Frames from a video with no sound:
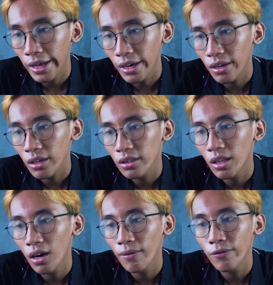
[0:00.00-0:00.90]
Eric
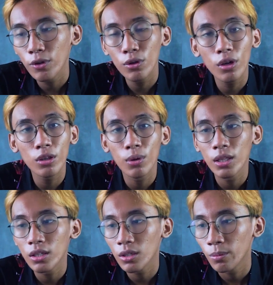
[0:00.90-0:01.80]
dalam foto kedua
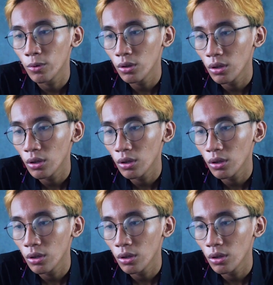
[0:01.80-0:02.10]
tersebut,